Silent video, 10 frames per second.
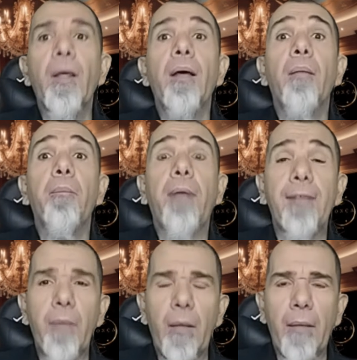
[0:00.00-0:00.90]
Para
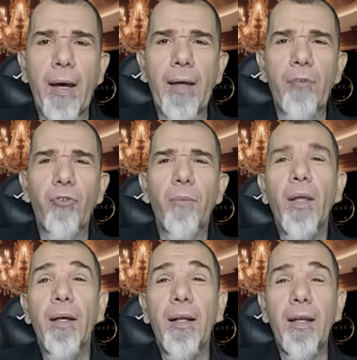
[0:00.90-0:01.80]
saber mais,
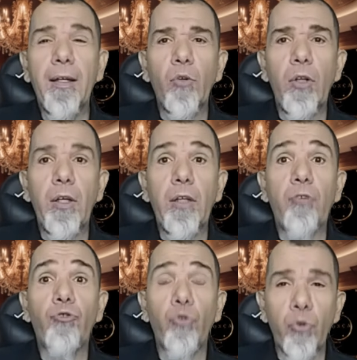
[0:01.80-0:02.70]
clique no link
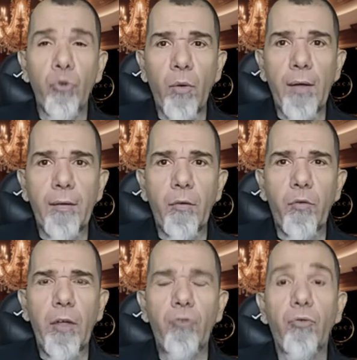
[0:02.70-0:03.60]
junto com esse
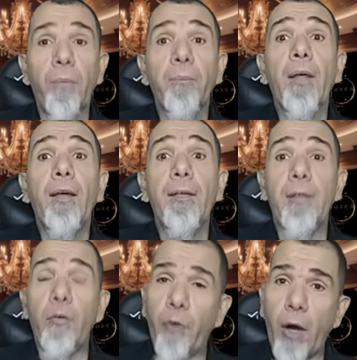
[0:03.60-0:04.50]
vídeo e se
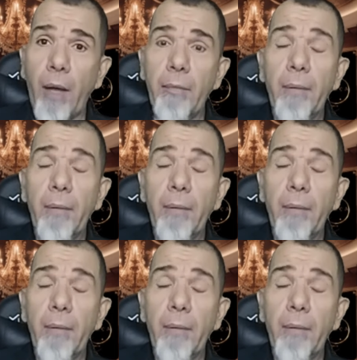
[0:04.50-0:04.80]
informe